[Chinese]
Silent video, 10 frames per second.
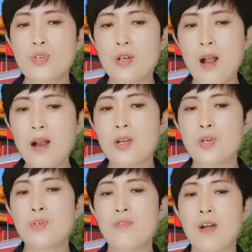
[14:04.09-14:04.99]
十二的
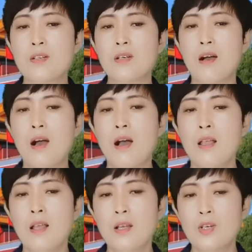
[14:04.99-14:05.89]
受访者
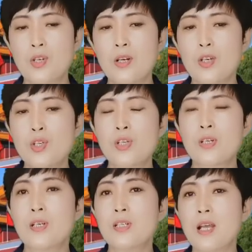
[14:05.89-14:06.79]
是
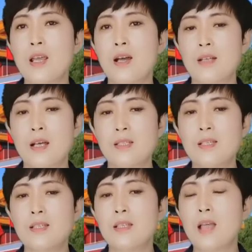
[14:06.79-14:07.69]
持这样的
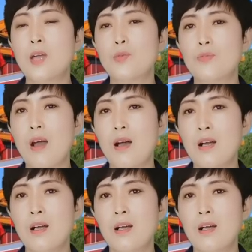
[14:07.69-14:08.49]
积极态度的。